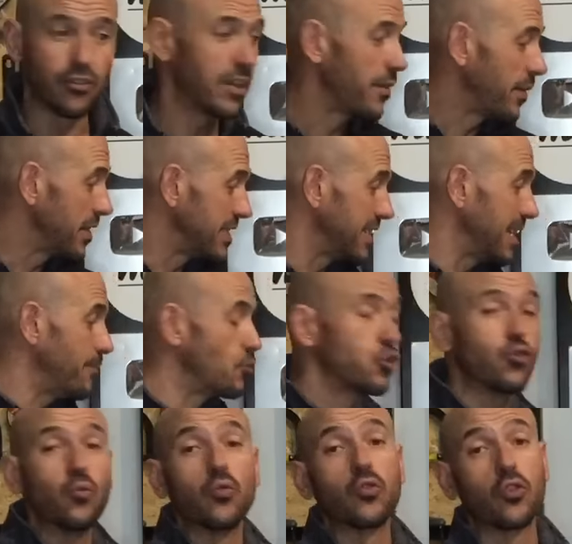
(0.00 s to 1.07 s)
no
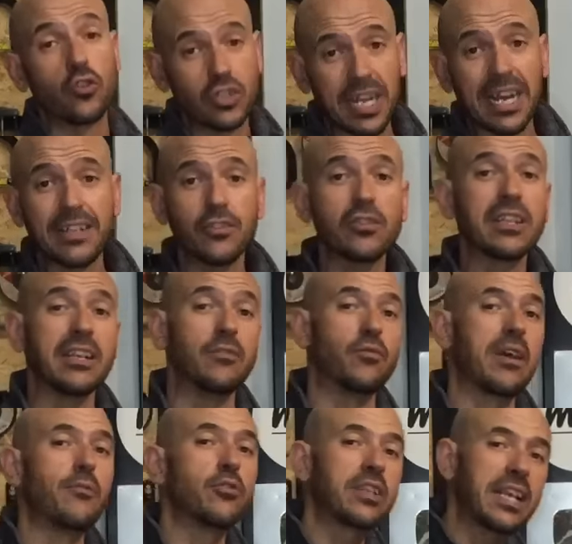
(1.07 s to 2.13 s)
necesitamos un contrato, tener
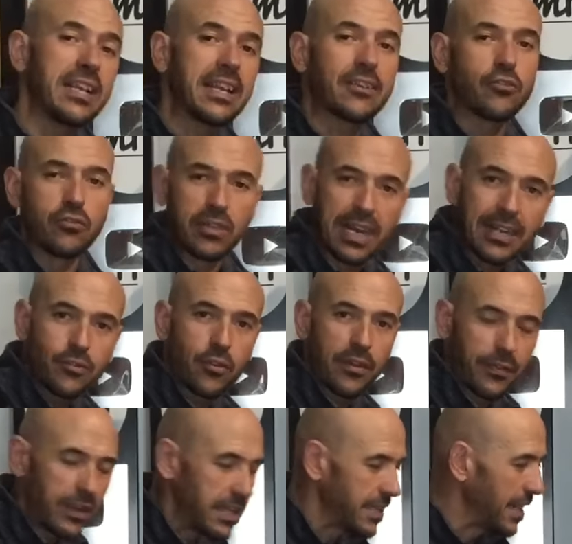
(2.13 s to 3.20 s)
una botella, contrato,
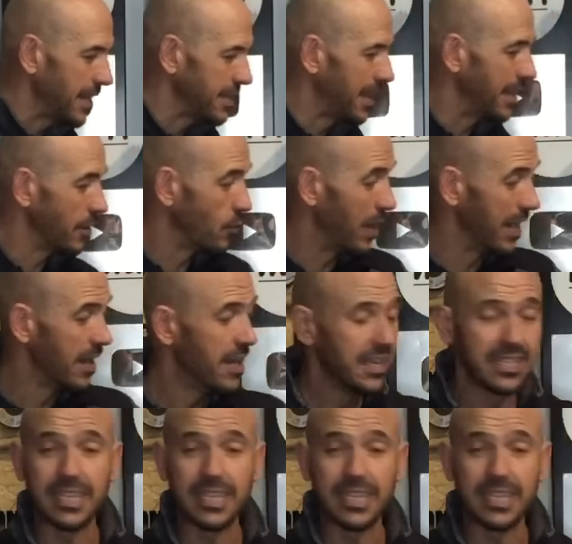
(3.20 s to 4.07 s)
etcétera, tal y cual.